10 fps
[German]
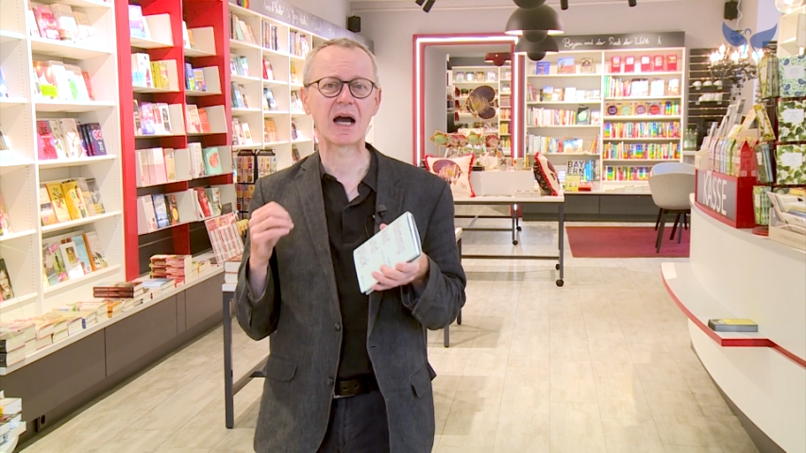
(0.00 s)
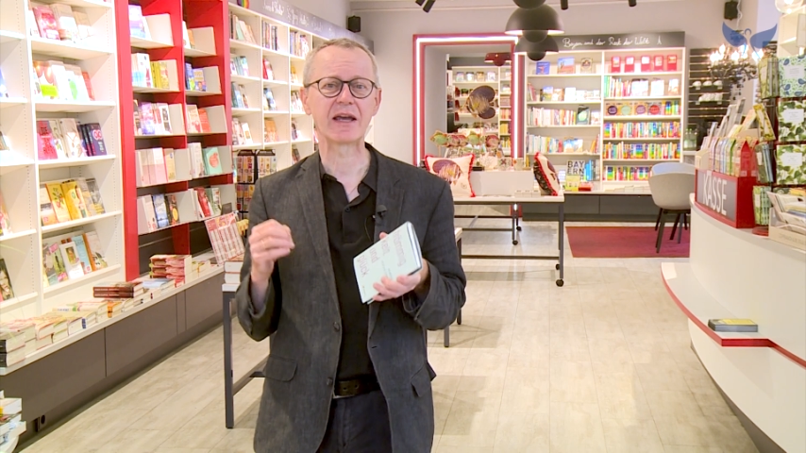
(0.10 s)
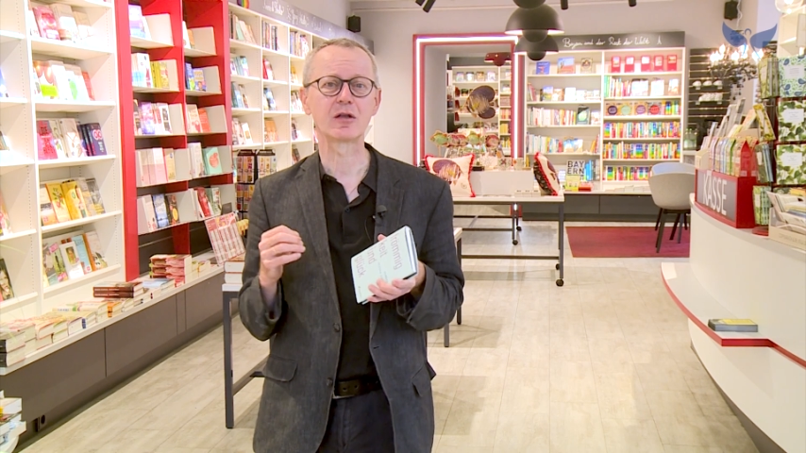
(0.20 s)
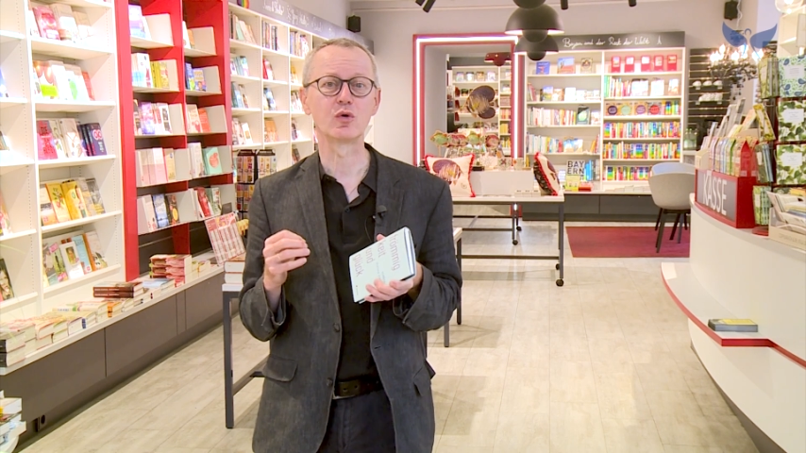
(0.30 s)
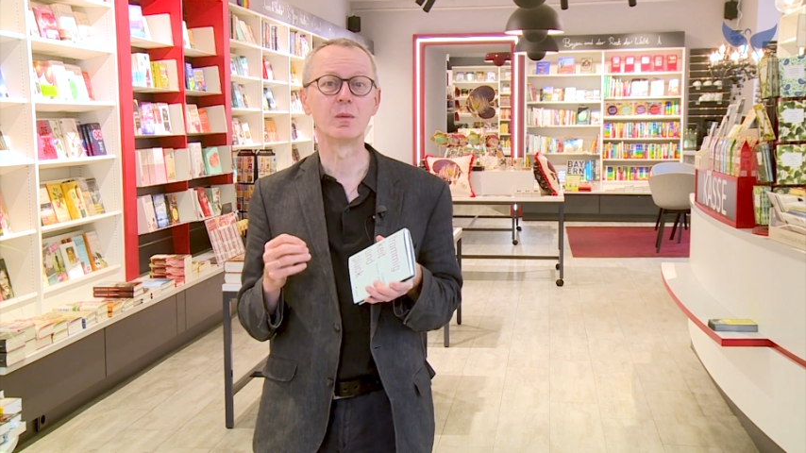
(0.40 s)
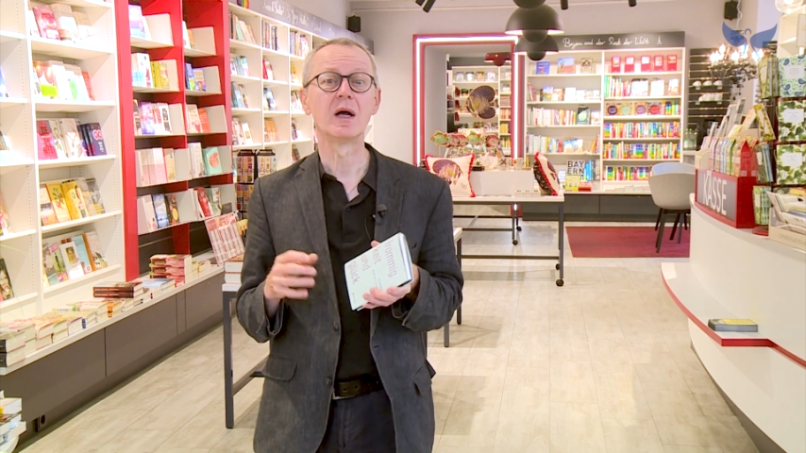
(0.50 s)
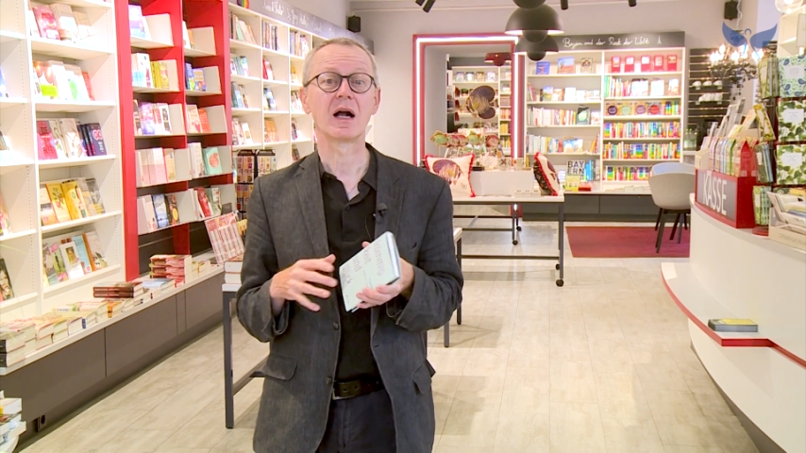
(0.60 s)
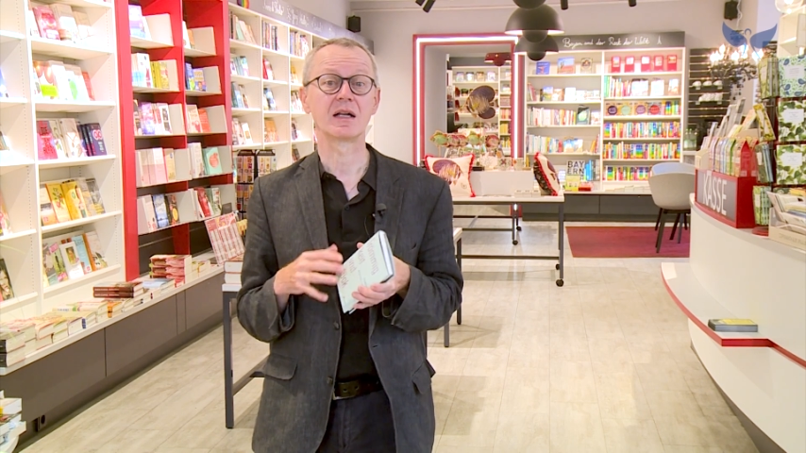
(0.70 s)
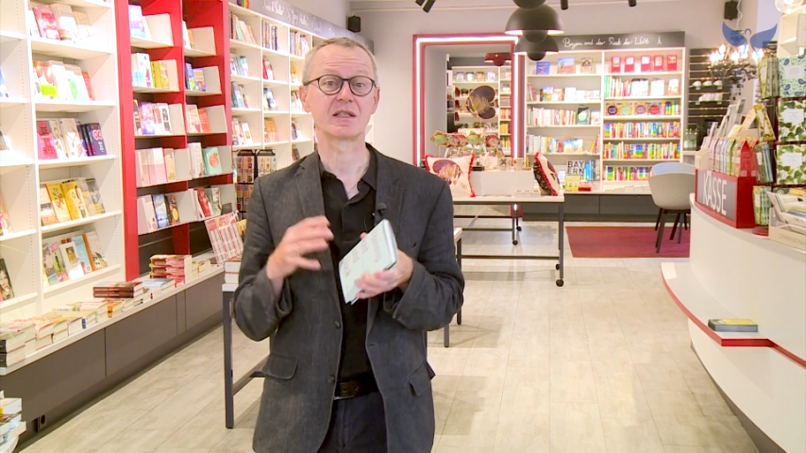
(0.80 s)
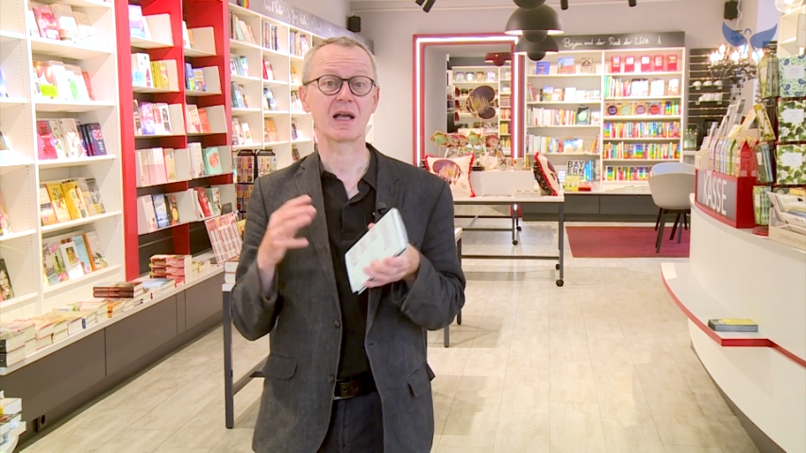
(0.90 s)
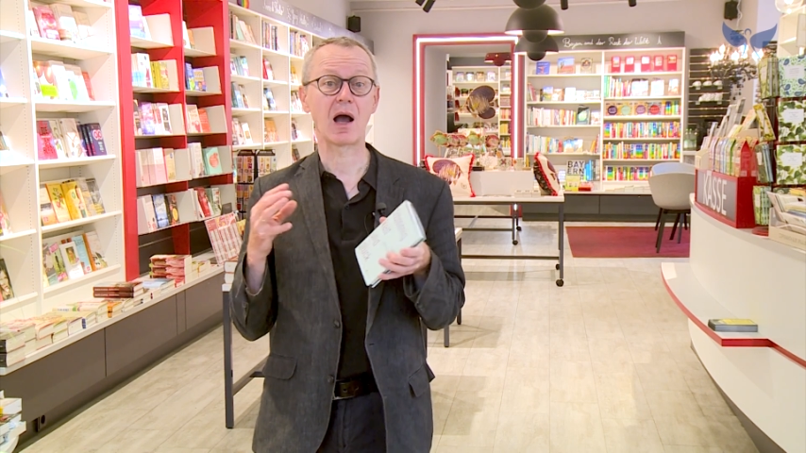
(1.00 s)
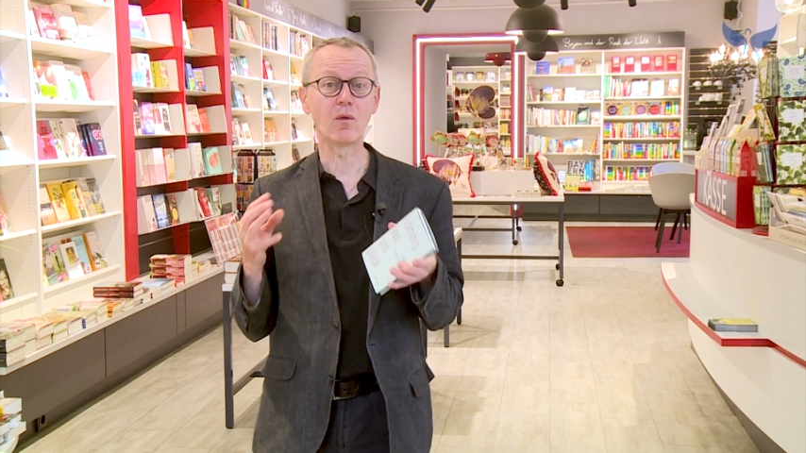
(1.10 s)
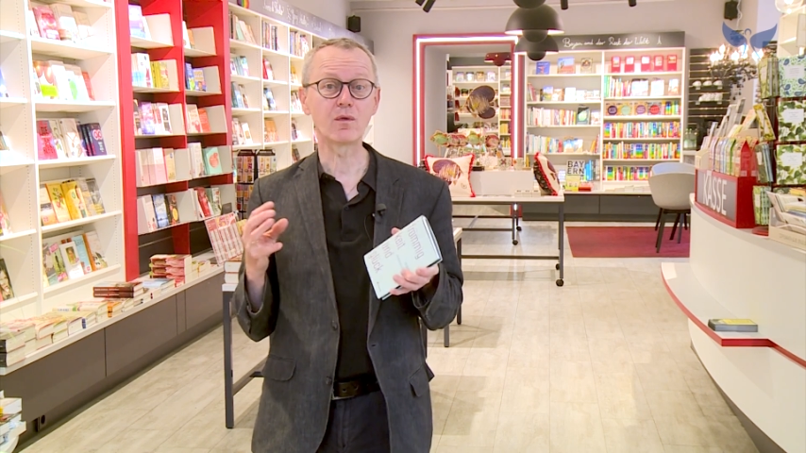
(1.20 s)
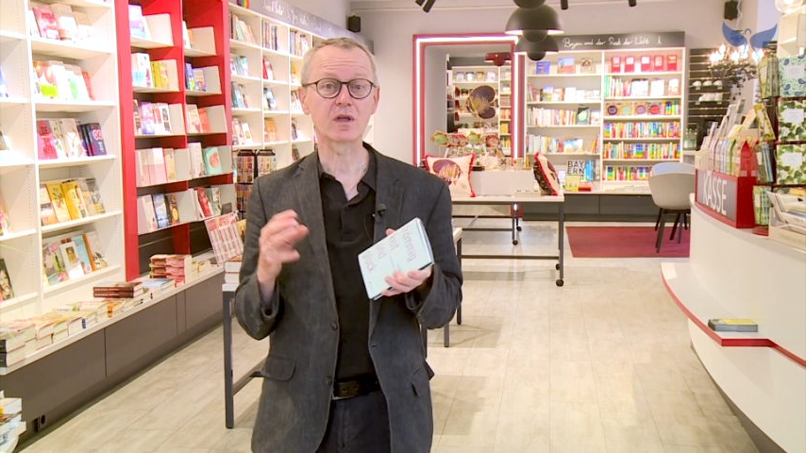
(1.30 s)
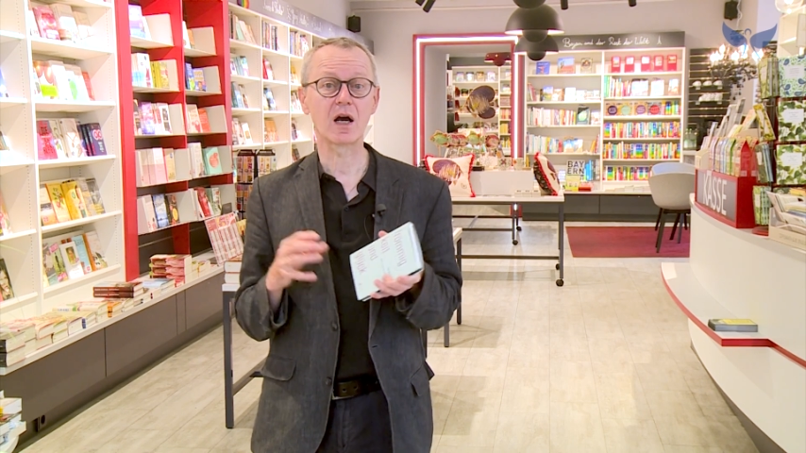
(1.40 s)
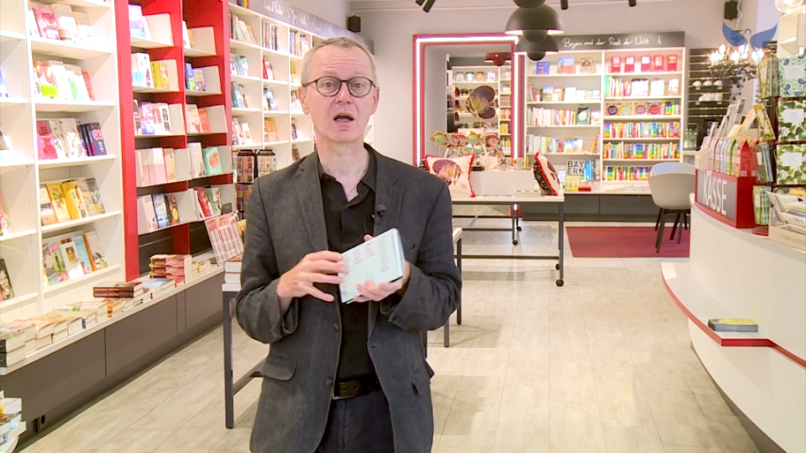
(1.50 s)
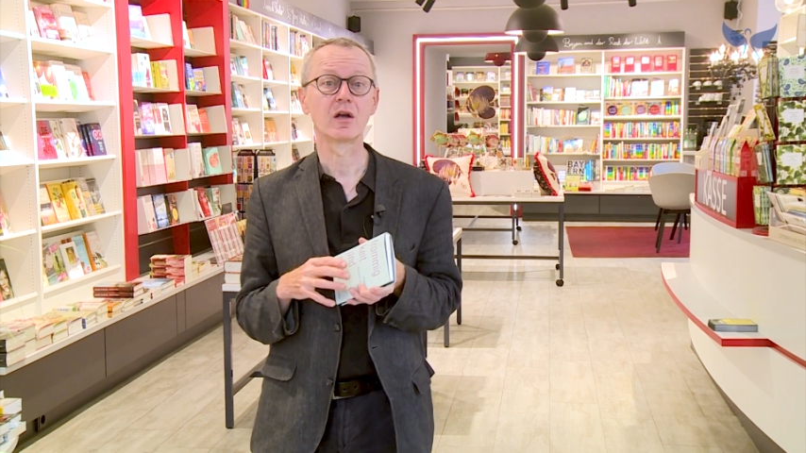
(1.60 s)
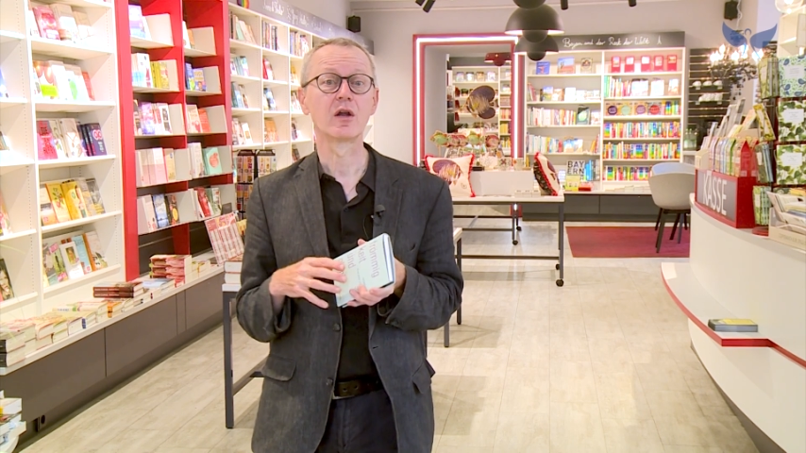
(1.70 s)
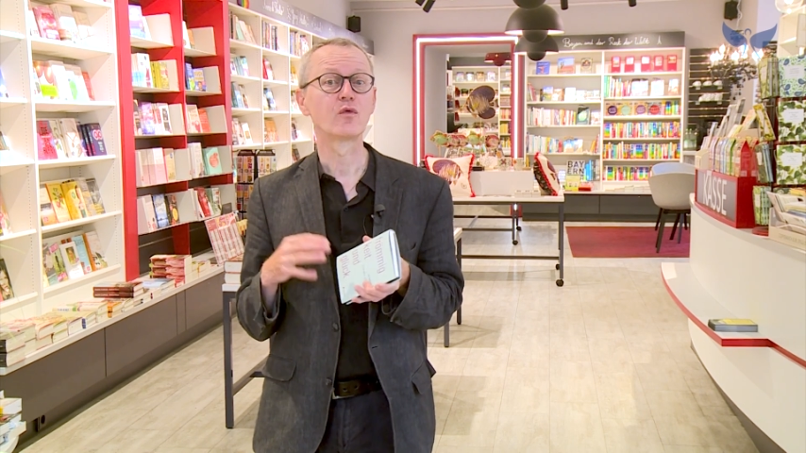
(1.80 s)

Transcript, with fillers: Reichtum als Auftrag,